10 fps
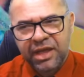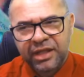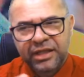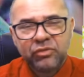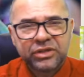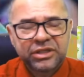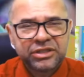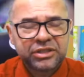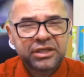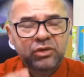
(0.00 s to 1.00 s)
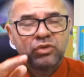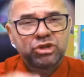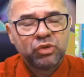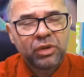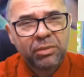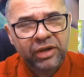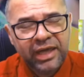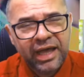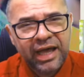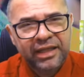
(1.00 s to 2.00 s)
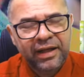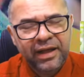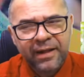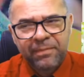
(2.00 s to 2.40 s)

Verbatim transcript: Tem muita gente que continua bloqueada.